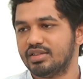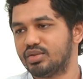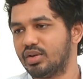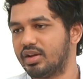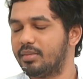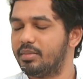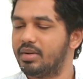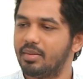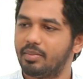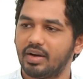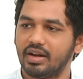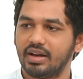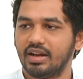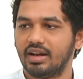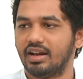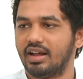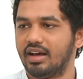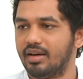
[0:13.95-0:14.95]
ஸோ எப்படியா
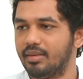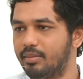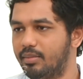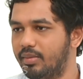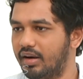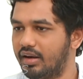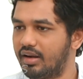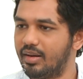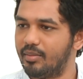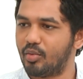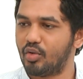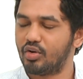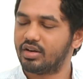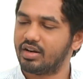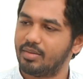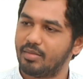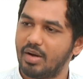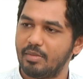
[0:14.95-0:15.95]
பண்ணிடலாம் பாட்டெலாம்
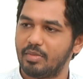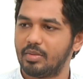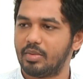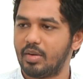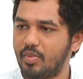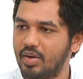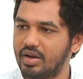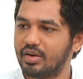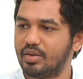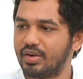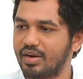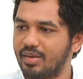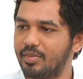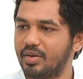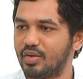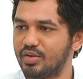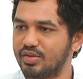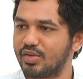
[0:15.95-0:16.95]
போட்டு நம்ம அப்பப்போ பணம்
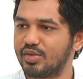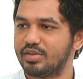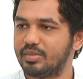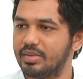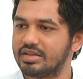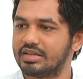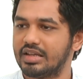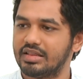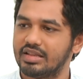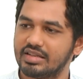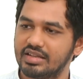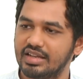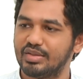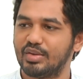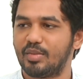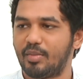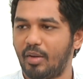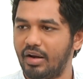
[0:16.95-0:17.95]
வரப்போ கொஞ்சம் கொஞ்சமாக சேர்த்து
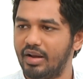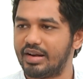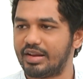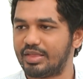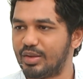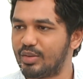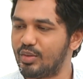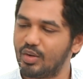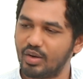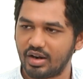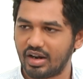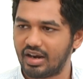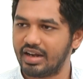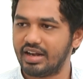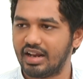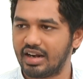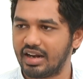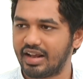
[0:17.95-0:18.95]
சேர்த்து ஒரு படம் எடுத்துருவோங்கிற
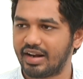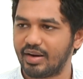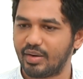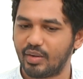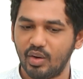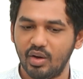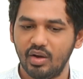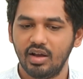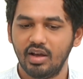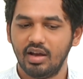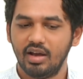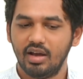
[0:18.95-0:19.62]
ஐடியாவில் இறங்கணும்